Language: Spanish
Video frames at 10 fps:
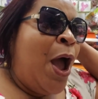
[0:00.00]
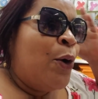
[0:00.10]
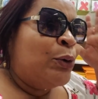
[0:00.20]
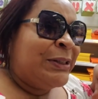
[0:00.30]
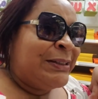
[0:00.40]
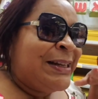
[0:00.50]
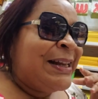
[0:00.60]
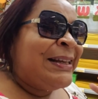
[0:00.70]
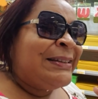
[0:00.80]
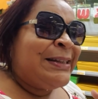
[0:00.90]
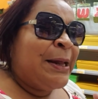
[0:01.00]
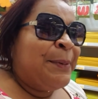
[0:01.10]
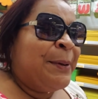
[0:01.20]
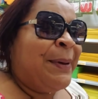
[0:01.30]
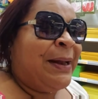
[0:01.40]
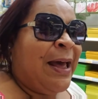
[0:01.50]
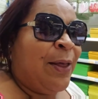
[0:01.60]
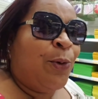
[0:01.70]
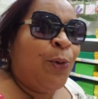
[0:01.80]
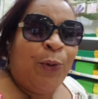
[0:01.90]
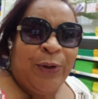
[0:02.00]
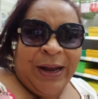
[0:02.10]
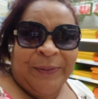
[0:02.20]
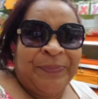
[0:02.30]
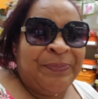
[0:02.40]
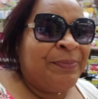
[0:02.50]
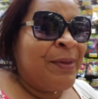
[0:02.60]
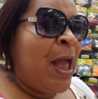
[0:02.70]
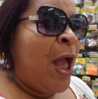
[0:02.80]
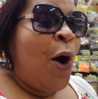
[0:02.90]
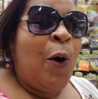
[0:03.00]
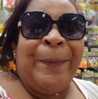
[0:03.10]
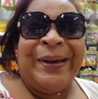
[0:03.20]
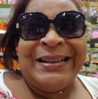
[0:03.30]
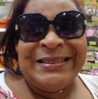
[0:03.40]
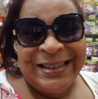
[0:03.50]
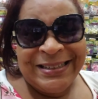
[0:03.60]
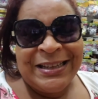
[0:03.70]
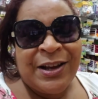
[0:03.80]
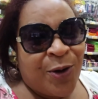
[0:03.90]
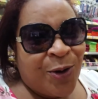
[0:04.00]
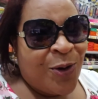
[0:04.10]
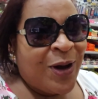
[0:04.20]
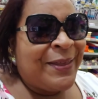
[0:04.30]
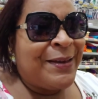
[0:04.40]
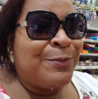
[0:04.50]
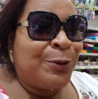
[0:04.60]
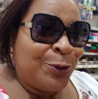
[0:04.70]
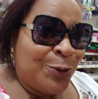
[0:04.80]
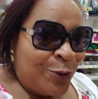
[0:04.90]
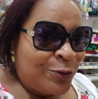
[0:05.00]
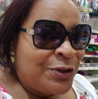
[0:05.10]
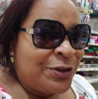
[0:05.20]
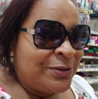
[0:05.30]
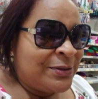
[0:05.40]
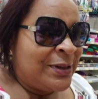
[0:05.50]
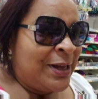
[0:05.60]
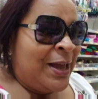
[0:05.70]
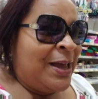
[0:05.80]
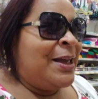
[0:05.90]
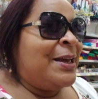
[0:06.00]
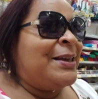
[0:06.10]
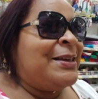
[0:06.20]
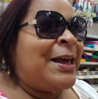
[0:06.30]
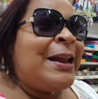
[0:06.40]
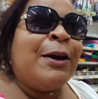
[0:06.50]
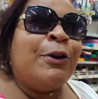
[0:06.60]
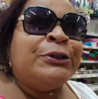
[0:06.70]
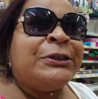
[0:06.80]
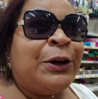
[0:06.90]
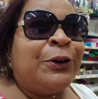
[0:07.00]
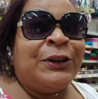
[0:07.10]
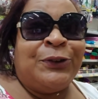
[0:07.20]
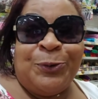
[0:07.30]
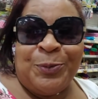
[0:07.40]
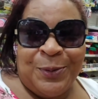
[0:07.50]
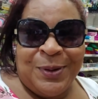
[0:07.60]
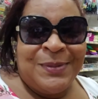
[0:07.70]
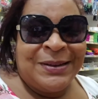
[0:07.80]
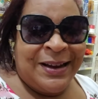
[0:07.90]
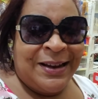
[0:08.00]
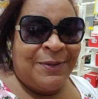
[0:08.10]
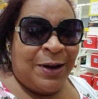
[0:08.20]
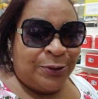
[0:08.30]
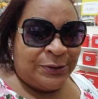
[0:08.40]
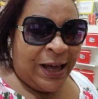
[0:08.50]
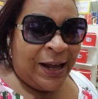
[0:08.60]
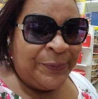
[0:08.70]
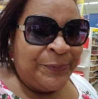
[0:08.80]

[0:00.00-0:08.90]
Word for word: usted tiene que estar preparado, una, o para ser psicóloga del motoconcho y darle consejo de sus problemas que le va a contar,